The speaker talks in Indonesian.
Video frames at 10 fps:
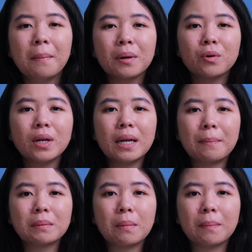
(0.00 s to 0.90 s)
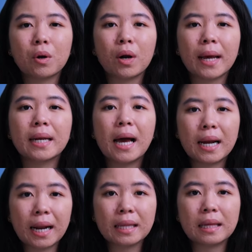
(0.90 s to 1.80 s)
Pengguna dapat memperoleh
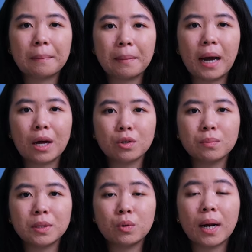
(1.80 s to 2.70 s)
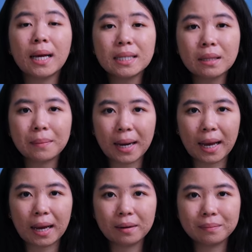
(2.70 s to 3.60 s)
dana tanpa harus menjual aset
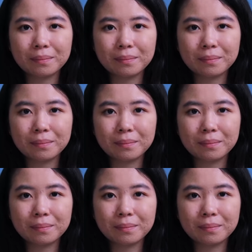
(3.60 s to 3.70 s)
mereka,